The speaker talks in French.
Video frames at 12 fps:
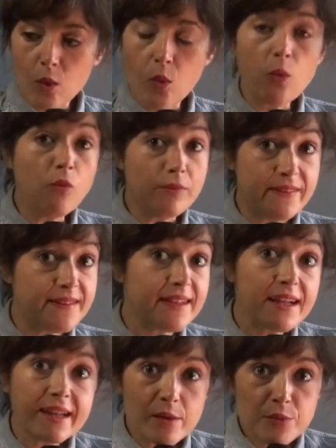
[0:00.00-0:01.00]
on
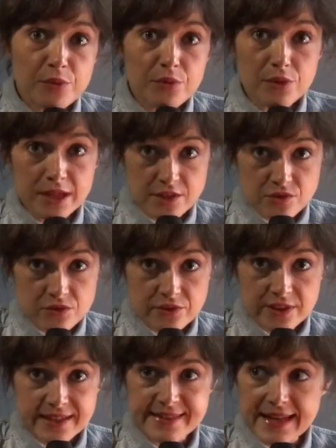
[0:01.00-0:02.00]
distingue un peu les gens dans
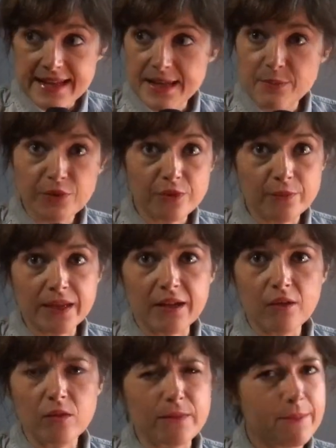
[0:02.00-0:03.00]
la salle, les premiers
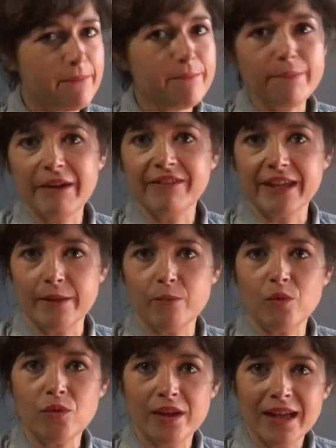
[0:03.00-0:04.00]
rangs, mais pas vraiment.